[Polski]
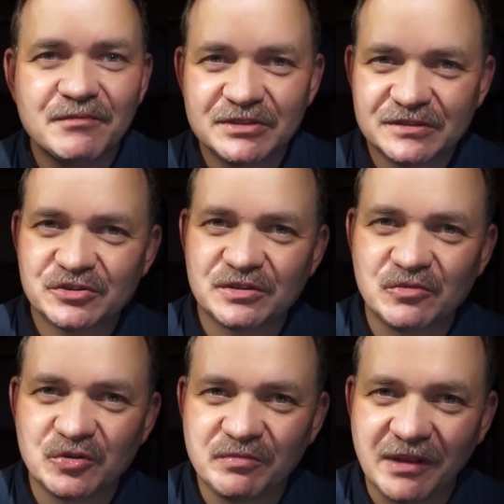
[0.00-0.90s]
Myślę, że
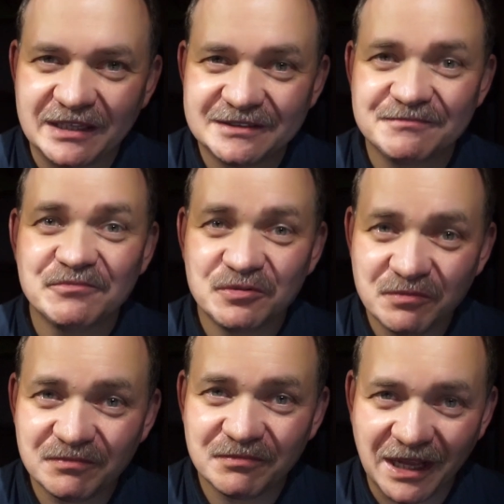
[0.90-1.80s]
mój brat, mój
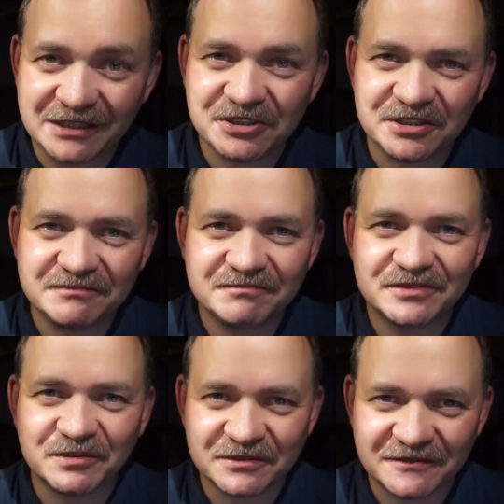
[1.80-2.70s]
bracie
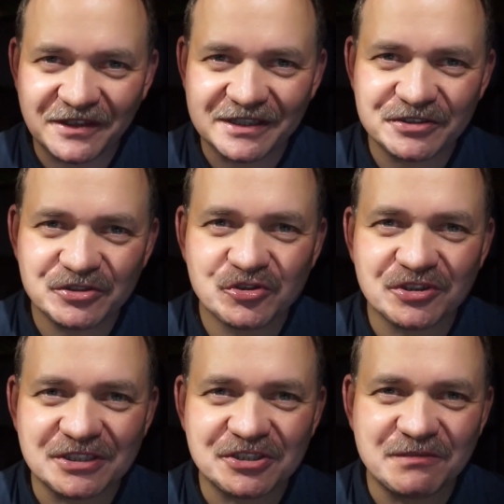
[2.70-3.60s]
to potwierdzisz,
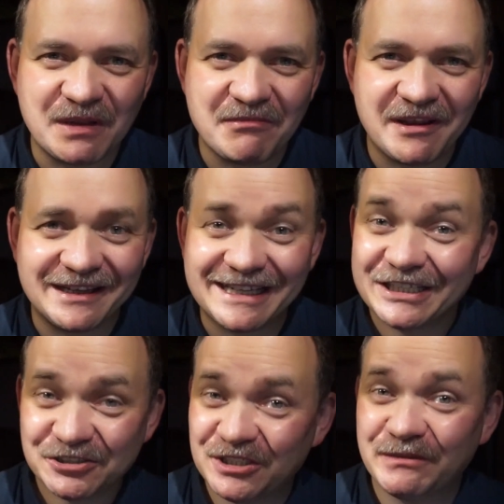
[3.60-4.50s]
że nasza mama, jak
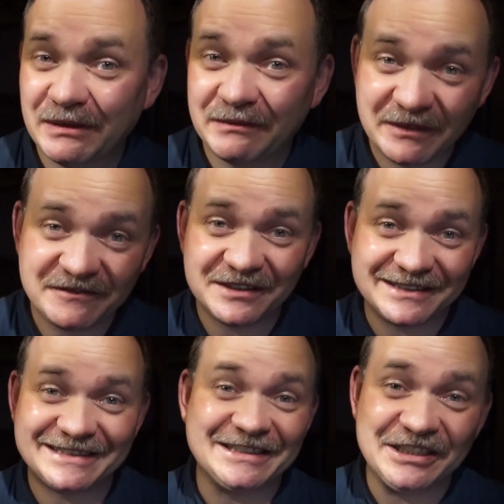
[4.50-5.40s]
każda mama, pewnie
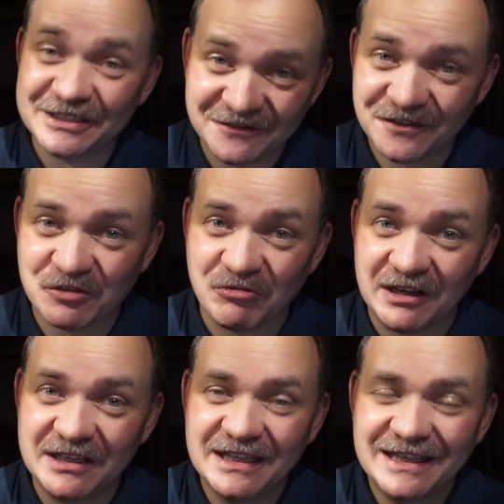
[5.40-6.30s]
jest niezwykła